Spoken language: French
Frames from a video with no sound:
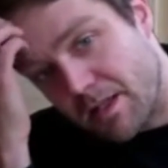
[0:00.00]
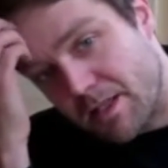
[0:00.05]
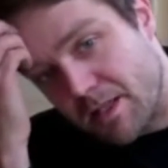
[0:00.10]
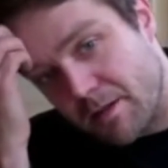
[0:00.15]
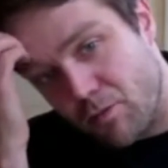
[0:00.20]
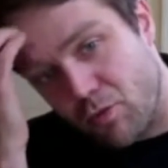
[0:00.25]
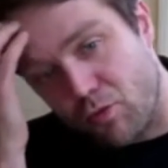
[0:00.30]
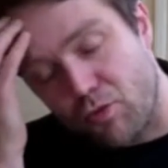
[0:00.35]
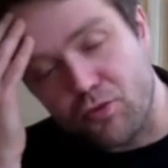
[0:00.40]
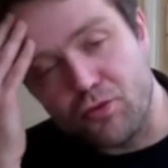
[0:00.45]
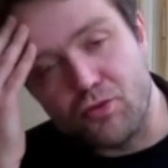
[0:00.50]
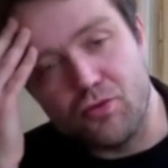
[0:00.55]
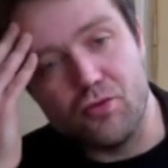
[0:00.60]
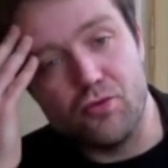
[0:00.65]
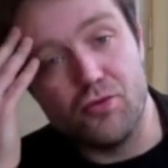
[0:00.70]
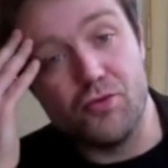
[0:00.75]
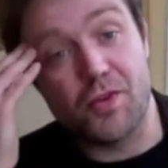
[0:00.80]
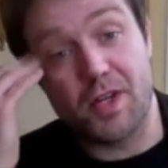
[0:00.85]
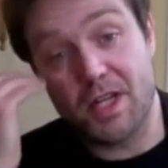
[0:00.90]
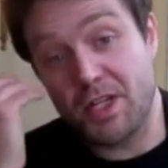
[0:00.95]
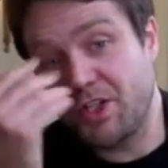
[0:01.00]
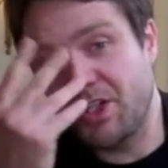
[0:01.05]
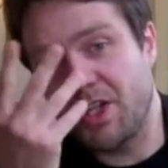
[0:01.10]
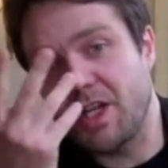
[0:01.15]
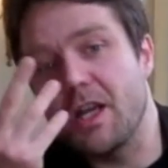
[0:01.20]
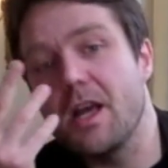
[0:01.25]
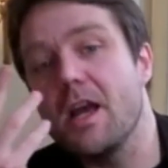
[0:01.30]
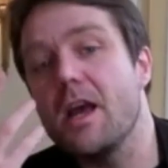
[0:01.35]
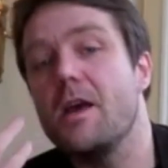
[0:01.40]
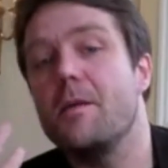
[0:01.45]
c'est beaucoup du,
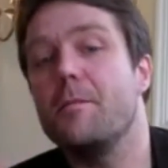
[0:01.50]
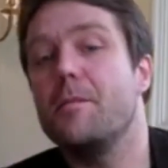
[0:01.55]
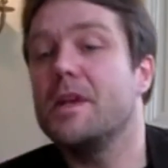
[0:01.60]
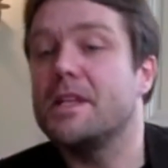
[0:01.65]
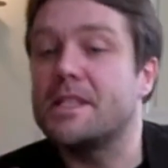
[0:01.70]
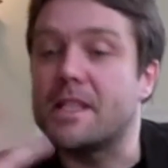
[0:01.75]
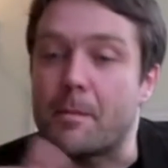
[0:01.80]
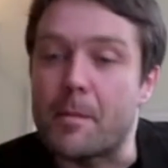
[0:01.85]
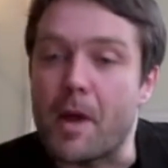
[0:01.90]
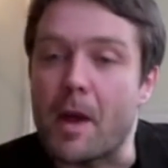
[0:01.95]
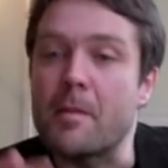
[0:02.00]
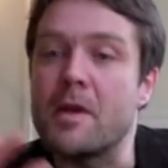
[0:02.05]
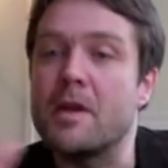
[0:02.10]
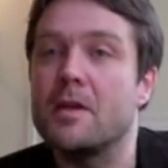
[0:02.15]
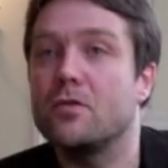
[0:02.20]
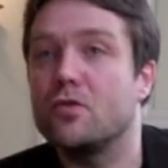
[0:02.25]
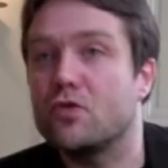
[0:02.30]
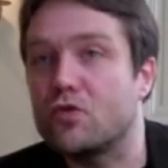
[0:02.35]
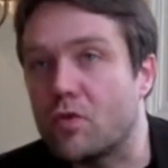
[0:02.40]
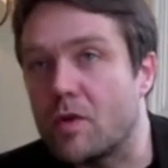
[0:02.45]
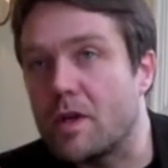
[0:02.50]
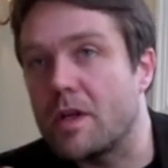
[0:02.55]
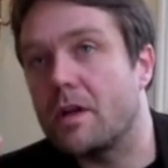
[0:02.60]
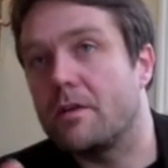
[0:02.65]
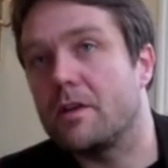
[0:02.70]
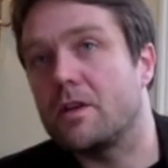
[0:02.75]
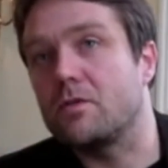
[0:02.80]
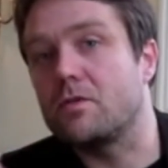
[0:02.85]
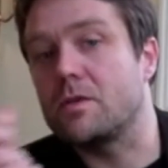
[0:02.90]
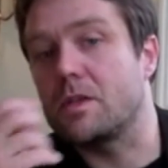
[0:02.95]
cliché, mais ça permet de
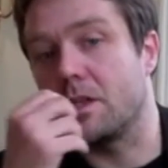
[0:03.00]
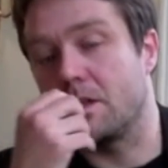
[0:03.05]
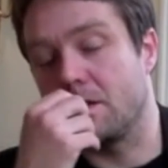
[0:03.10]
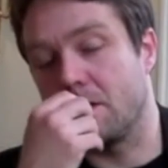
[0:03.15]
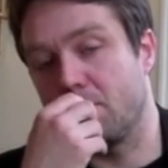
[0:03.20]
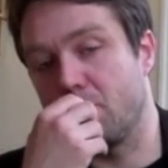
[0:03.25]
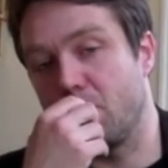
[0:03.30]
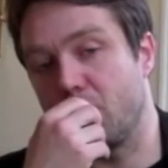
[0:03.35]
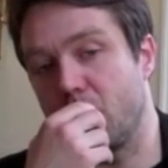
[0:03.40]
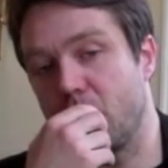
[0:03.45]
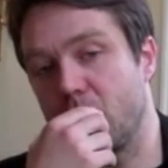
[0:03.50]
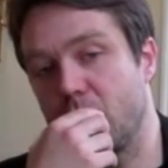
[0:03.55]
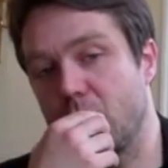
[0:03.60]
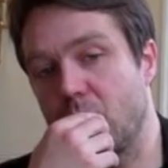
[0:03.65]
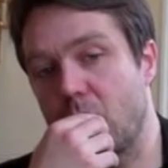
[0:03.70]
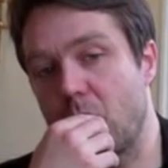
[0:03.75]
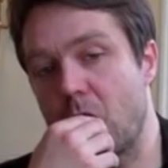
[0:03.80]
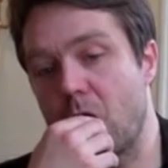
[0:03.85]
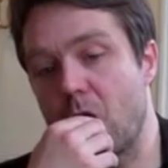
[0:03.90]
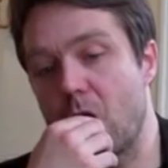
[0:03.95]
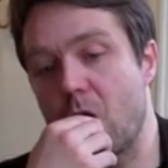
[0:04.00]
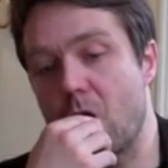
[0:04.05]
jouer avec tout ça un peu plus quoi.